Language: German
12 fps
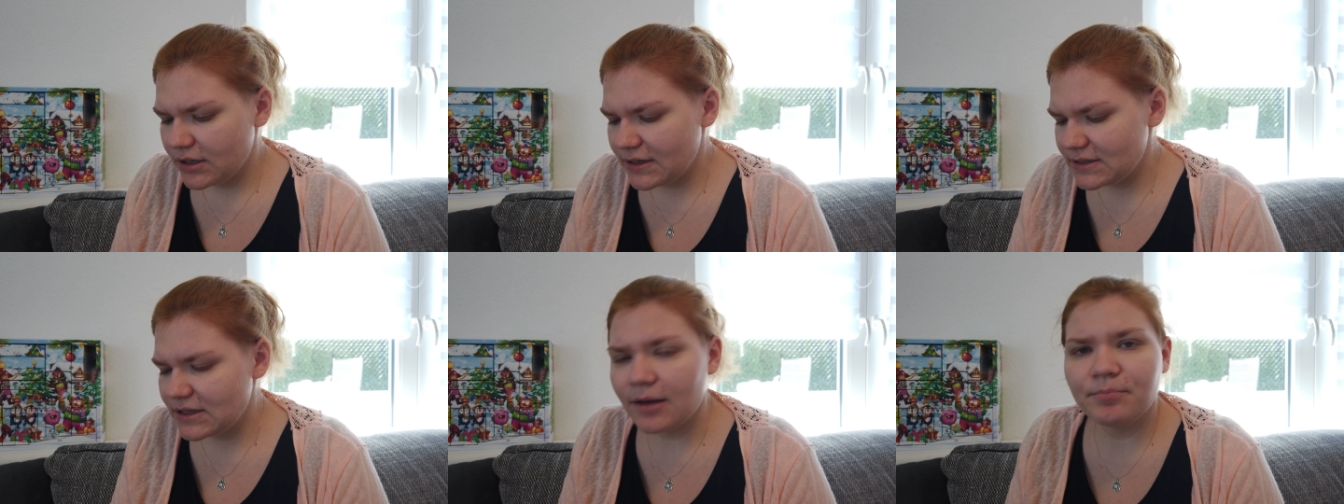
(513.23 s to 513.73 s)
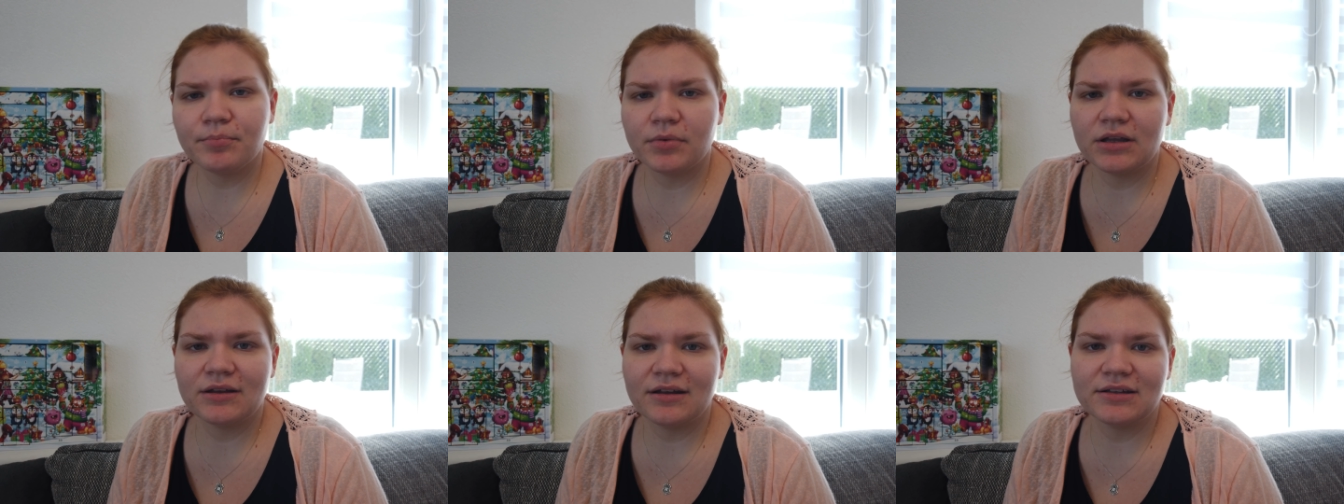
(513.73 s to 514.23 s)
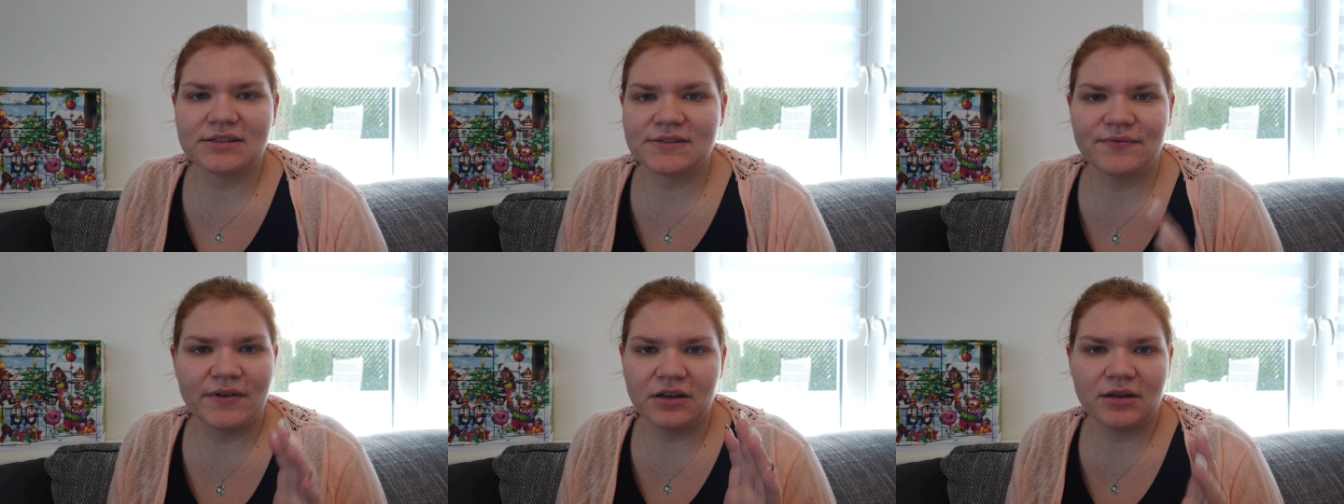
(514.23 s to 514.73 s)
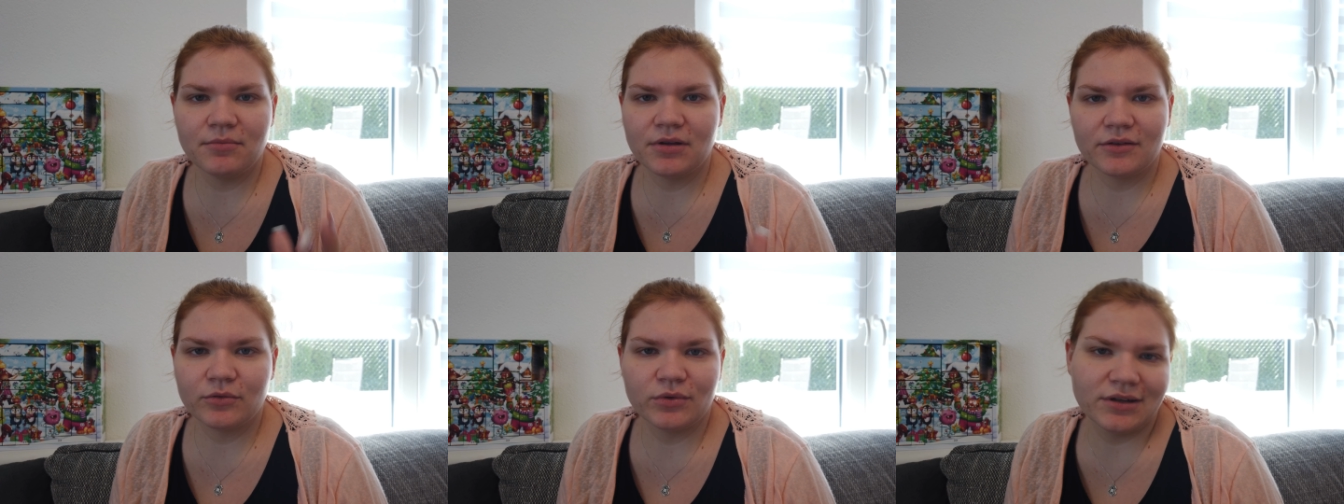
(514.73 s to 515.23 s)
ich habe gedacht, das wären
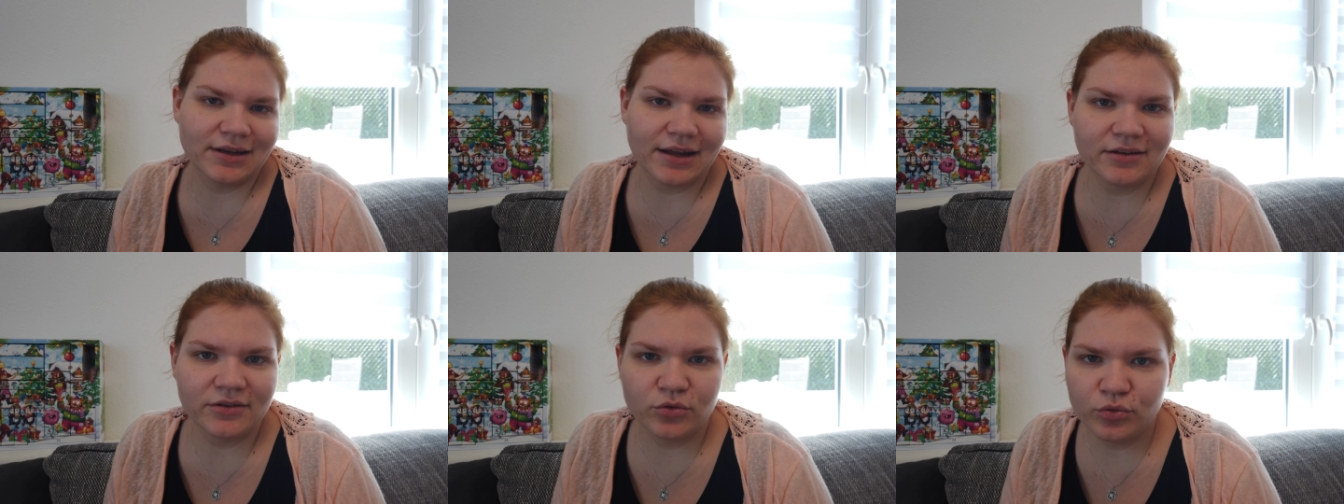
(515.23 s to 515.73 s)
immer so die gleichen